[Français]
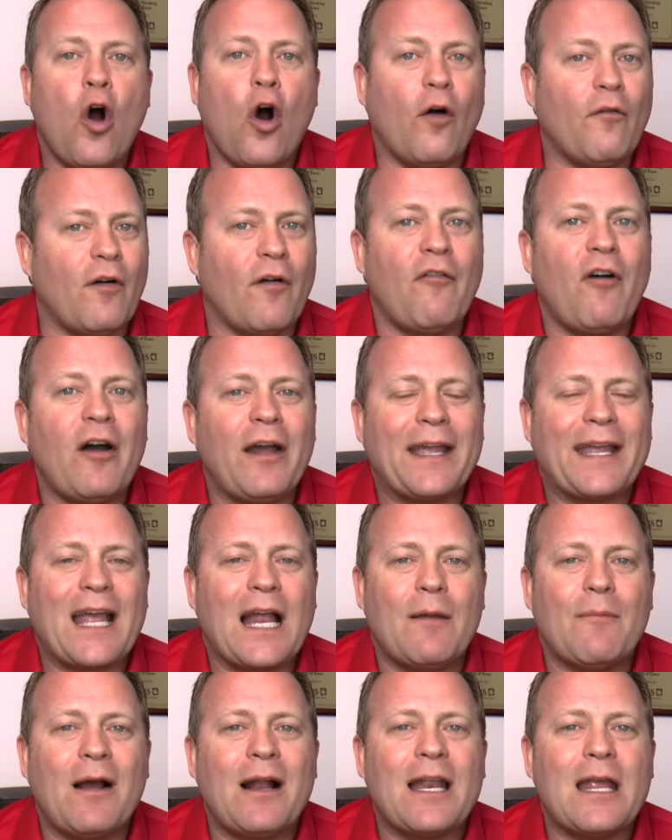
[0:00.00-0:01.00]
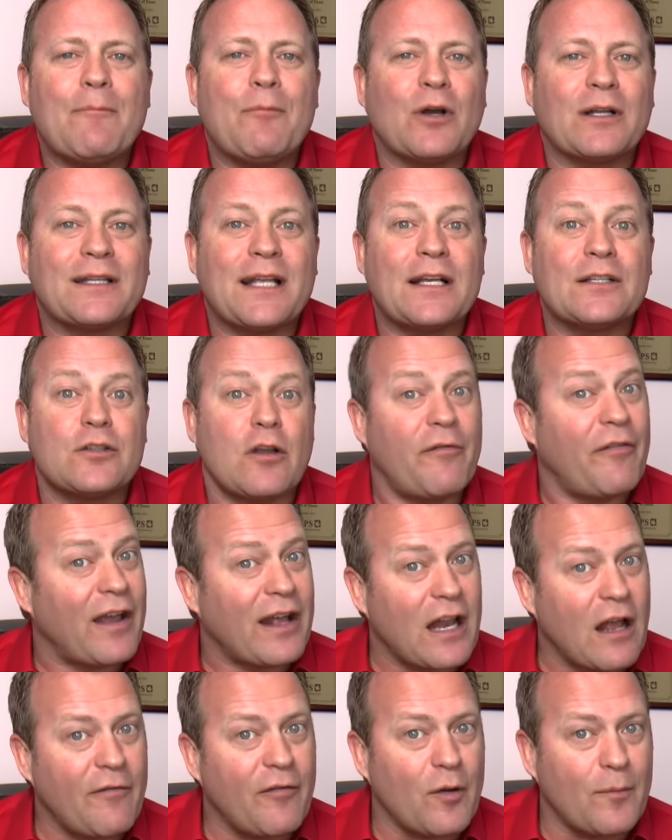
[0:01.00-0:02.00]
On va voir également l'importance de
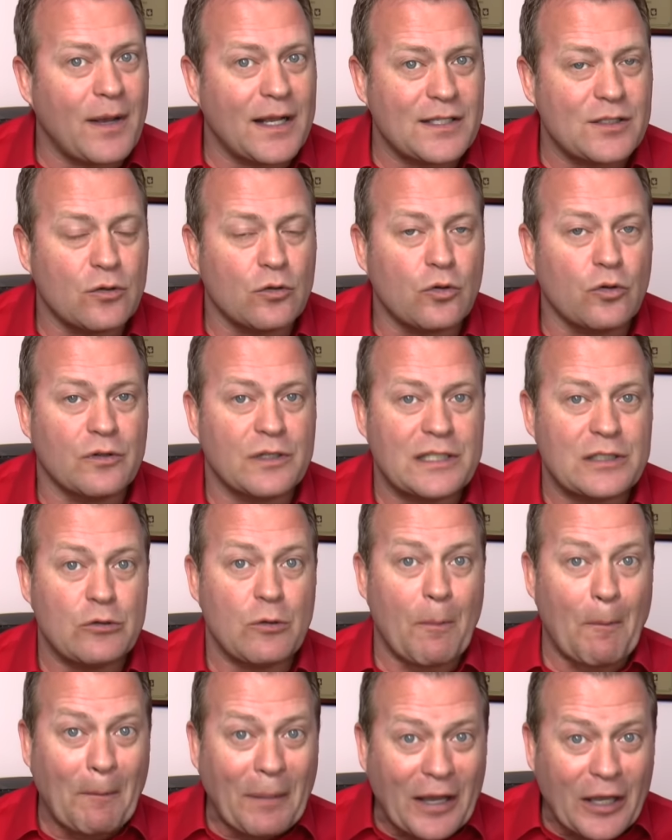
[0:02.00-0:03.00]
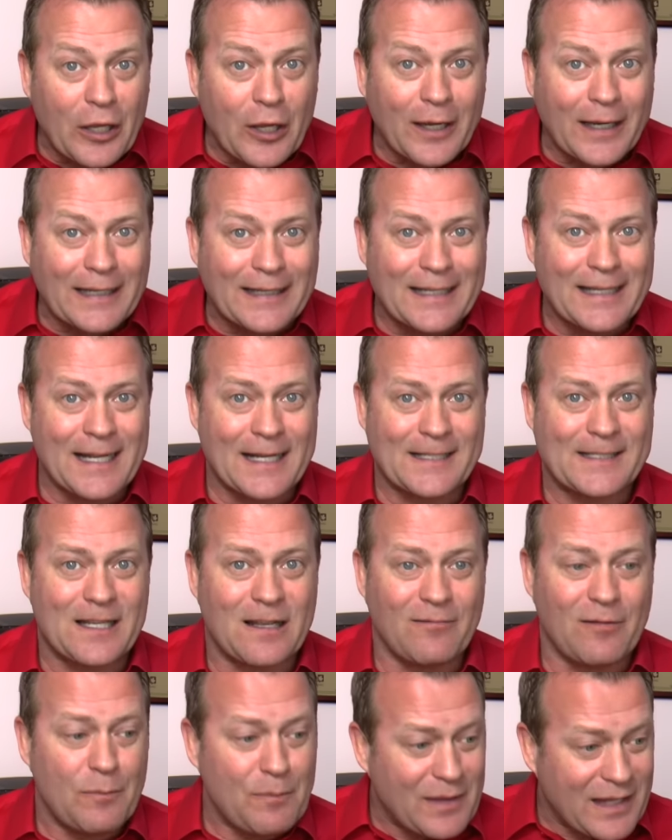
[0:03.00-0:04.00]
faire la formation continue une priorité dans sa
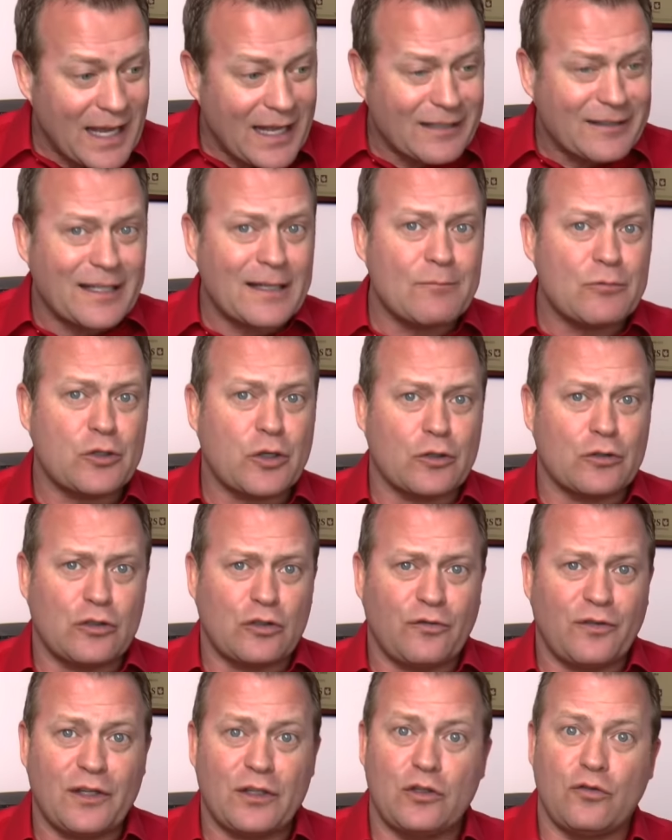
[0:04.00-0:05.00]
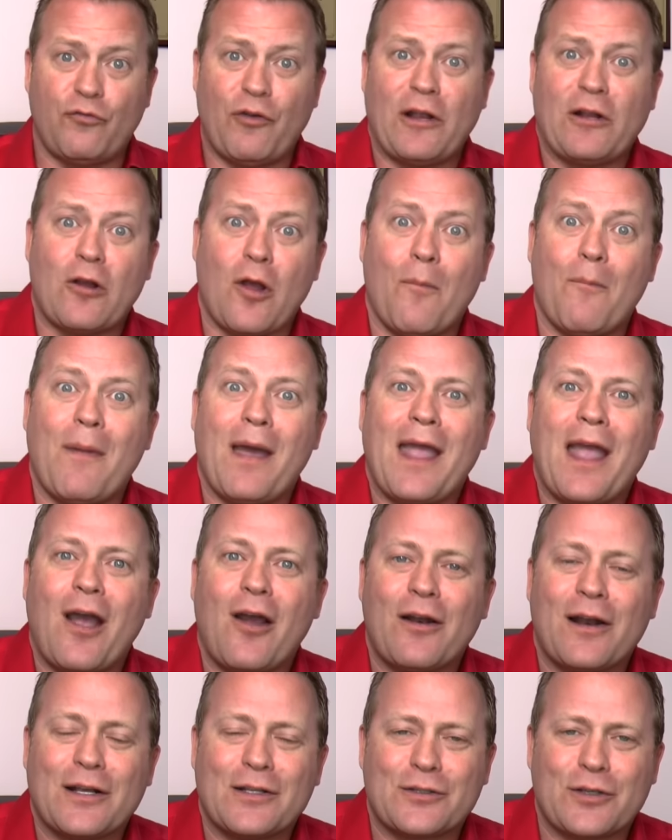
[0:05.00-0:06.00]
vie. Puis quand tu aimes ce que tu fais, tu veux être le
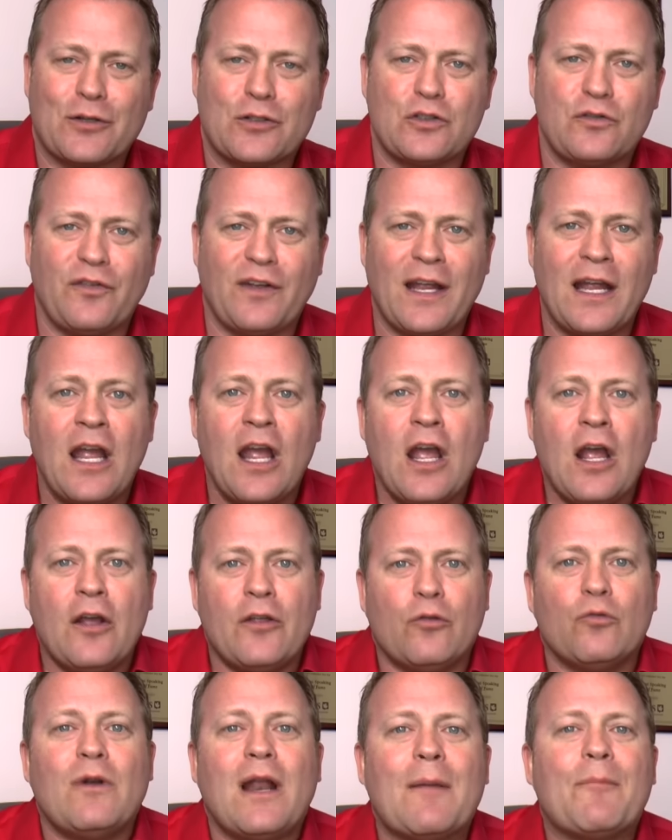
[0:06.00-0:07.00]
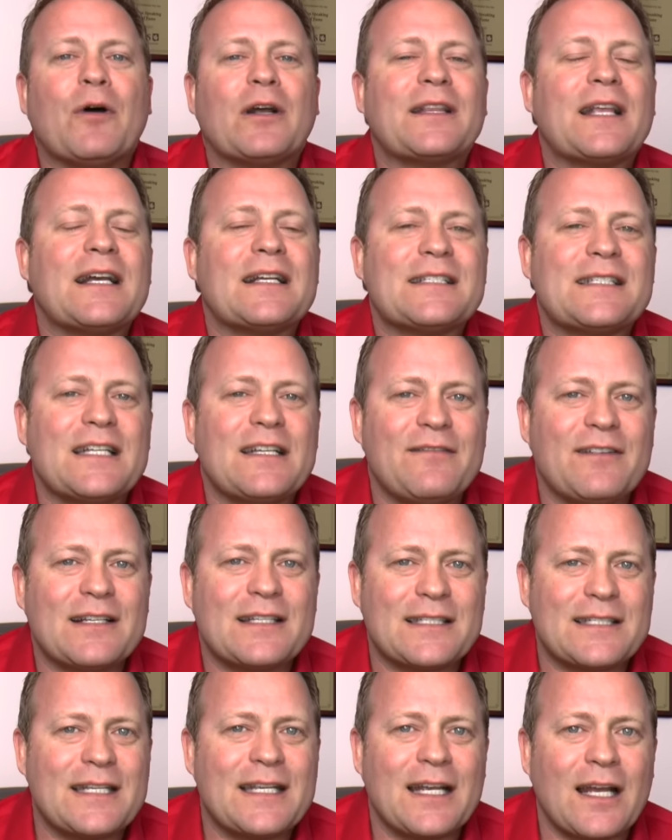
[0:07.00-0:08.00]
meilleur dans ce que tu fais, d'où l'importance
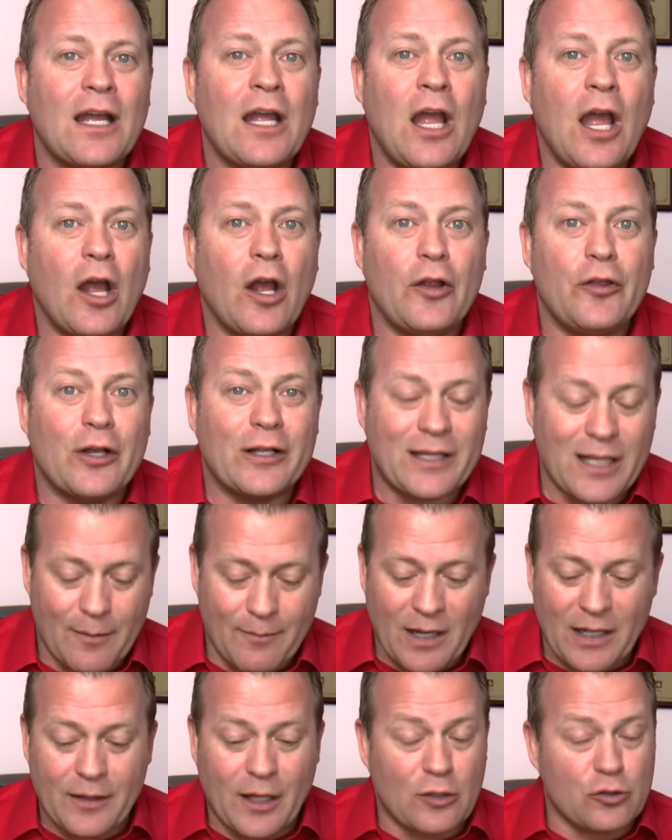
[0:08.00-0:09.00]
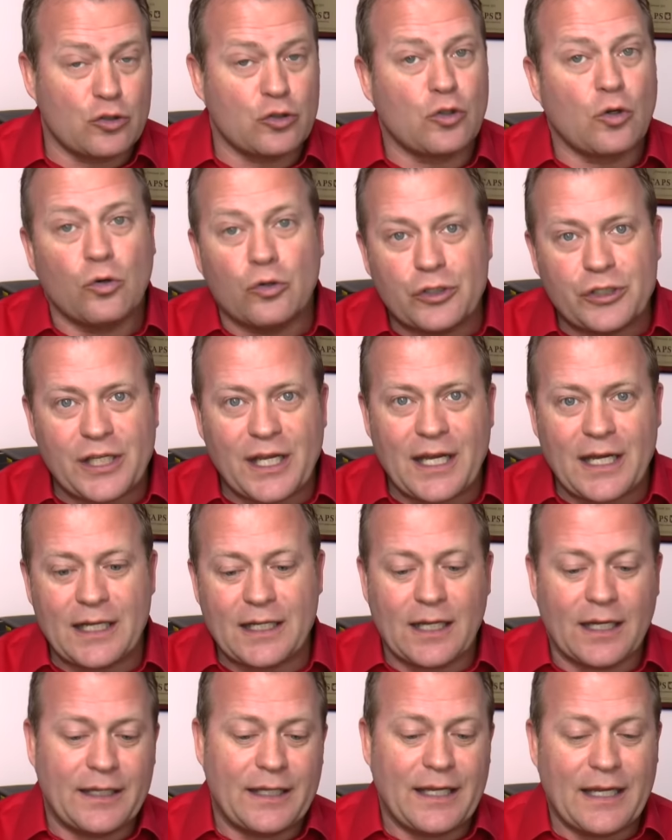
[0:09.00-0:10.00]
d'investir euh, notamment dans du coaching,
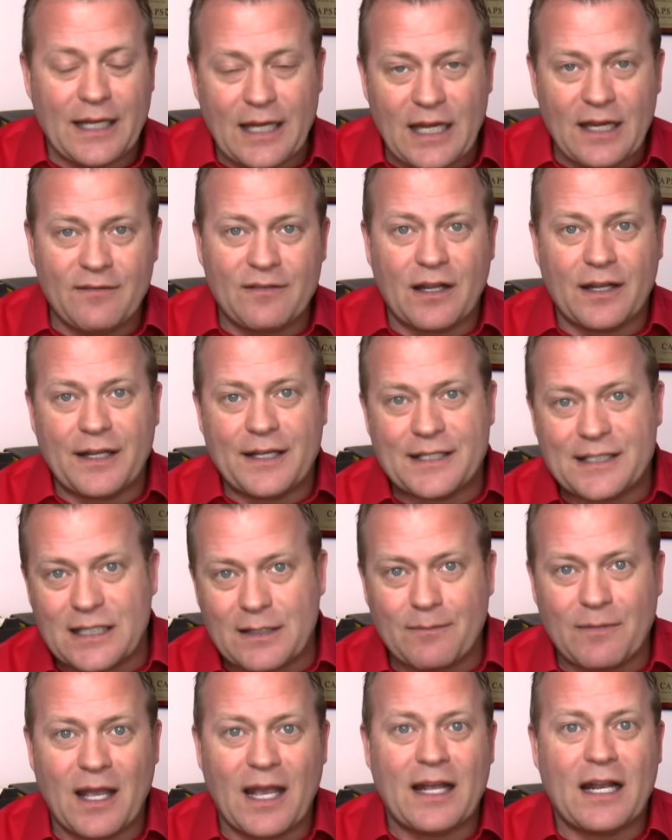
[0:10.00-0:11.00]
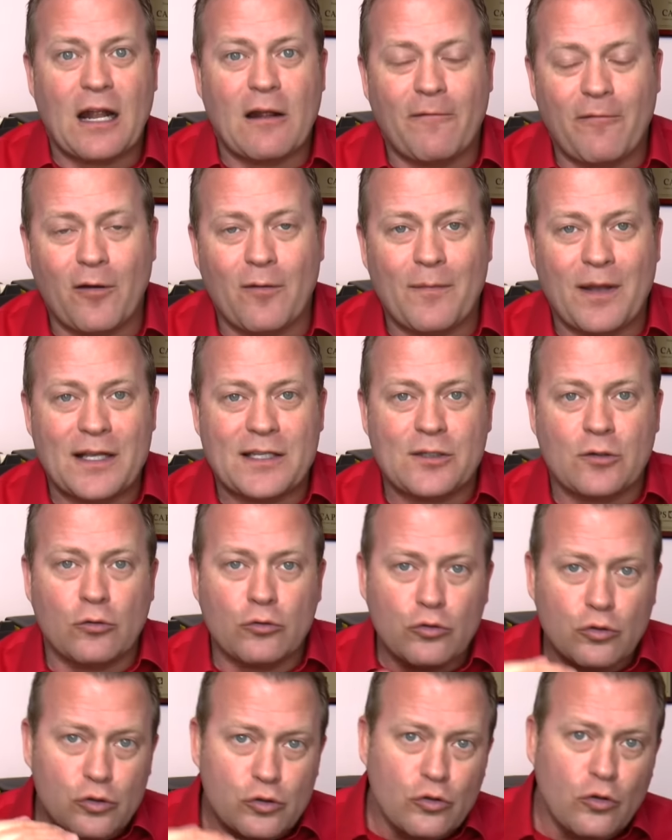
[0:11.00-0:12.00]
dans des livres, dans des séminaires, dans la formation.
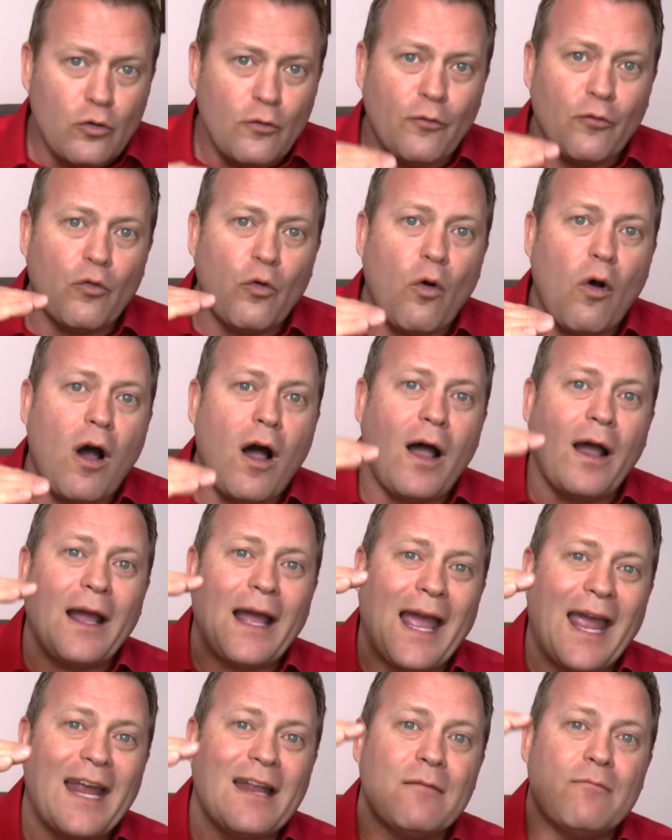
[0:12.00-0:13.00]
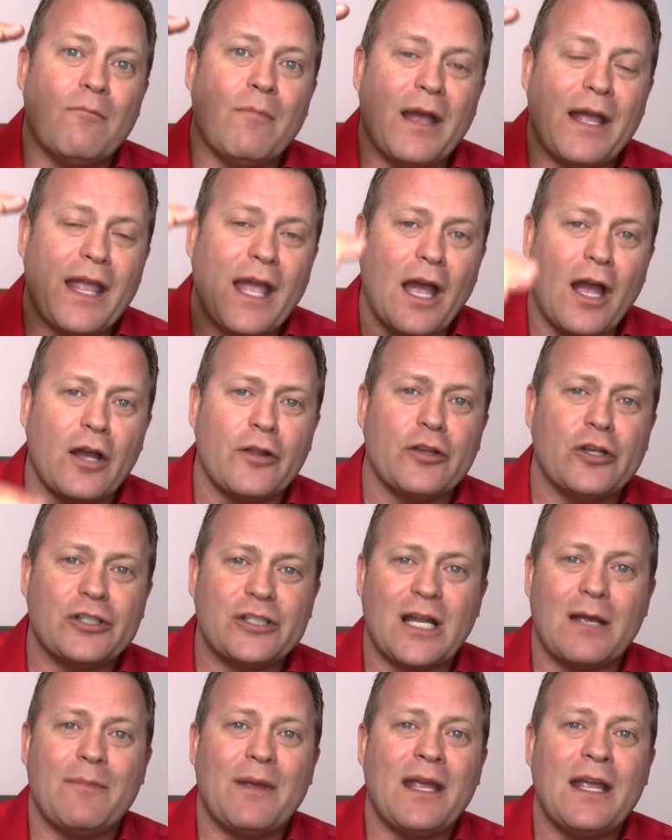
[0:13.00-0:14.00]
Toujours vouloir être meilleur, ne
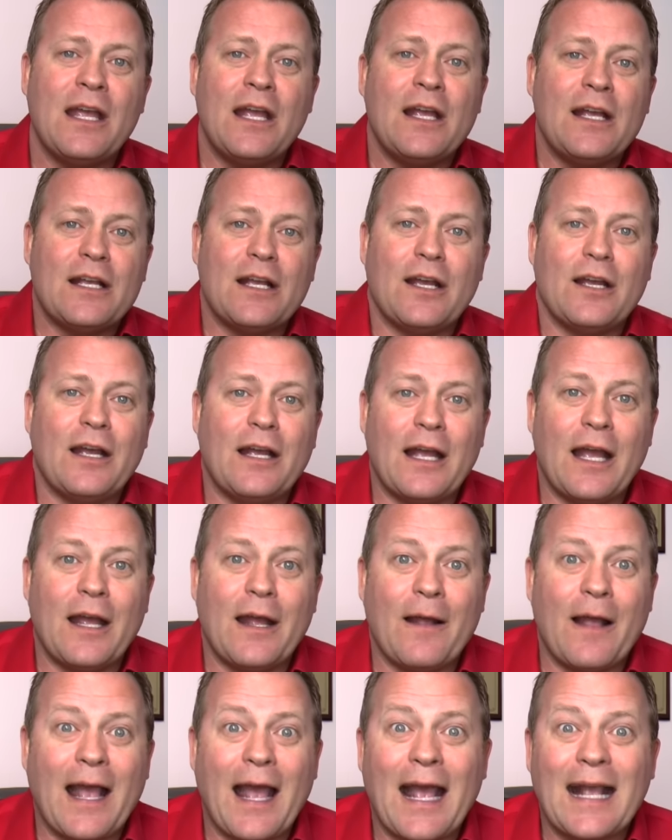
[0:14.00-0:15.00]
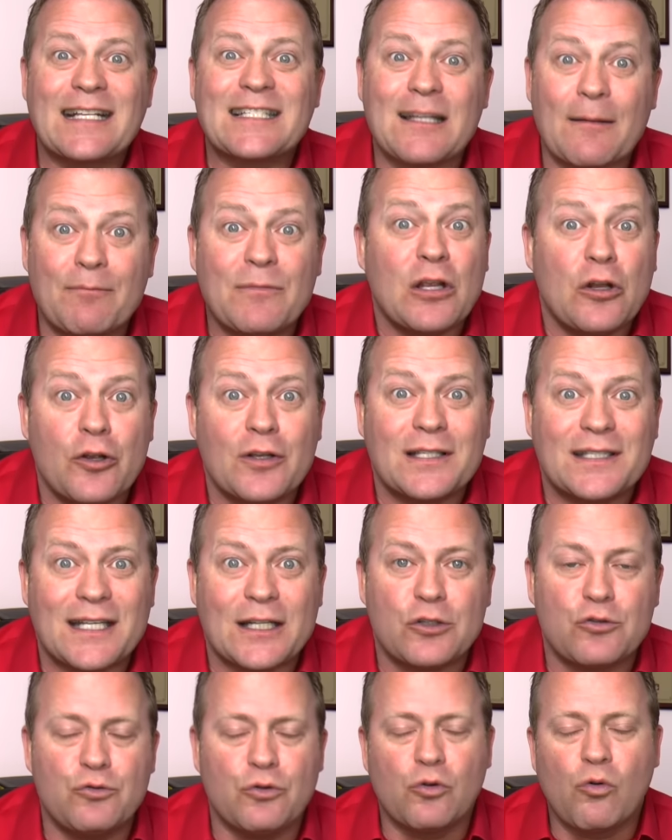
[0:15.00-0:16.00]
jamais euh, euh, accepter le
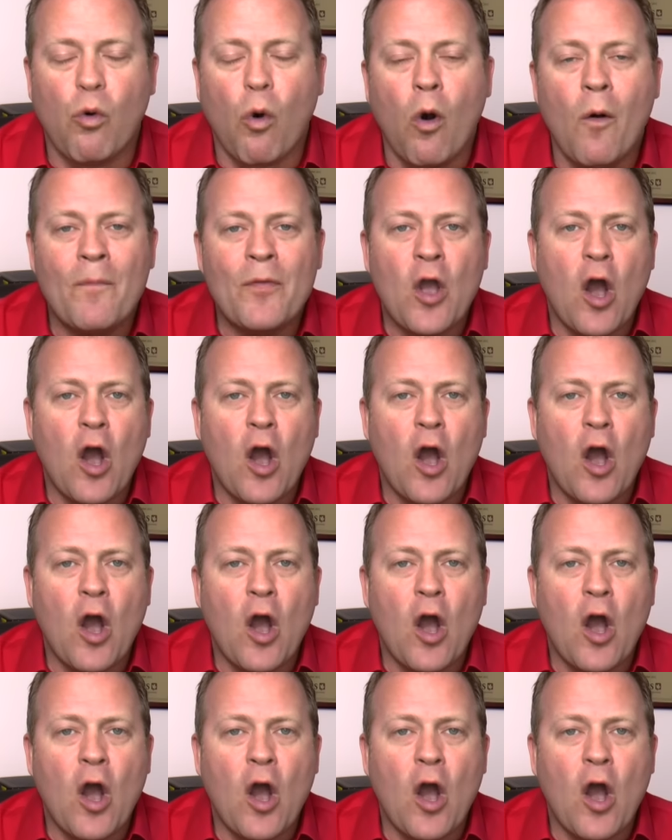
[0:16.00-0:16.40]
statu quo.